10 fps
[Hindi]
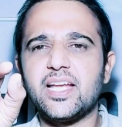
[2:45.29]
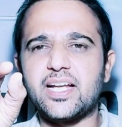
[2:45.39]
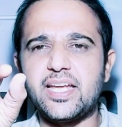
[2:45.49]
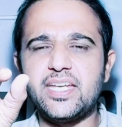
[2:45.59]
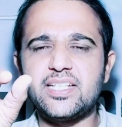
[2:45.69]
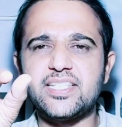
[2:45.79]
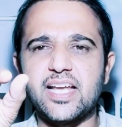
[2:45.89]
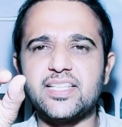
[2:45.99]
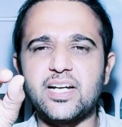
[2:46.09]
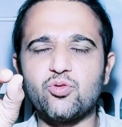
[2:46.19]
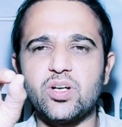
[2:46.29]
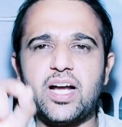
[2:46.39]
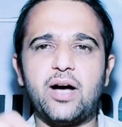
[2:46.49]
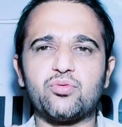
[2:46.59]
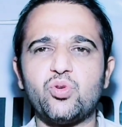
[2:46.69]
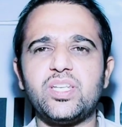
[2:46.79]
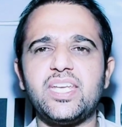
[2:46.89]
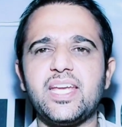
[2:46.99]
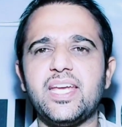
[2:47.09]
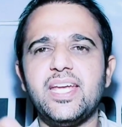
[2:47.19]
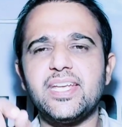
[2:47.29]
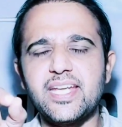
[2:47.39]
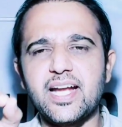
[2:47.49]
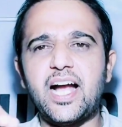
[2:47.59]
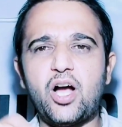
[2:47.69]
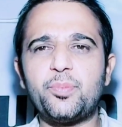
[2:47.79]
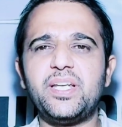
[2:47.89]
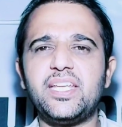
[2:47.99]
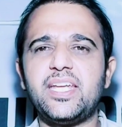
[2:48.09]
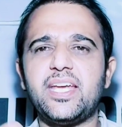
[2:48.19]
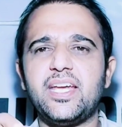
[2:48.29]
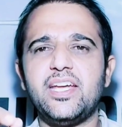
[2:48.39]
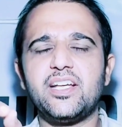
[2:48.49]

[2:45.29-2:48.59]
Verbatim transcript: कहीं ज़्यादा कोई घाव तो नहीं है या घाव भी नहीं है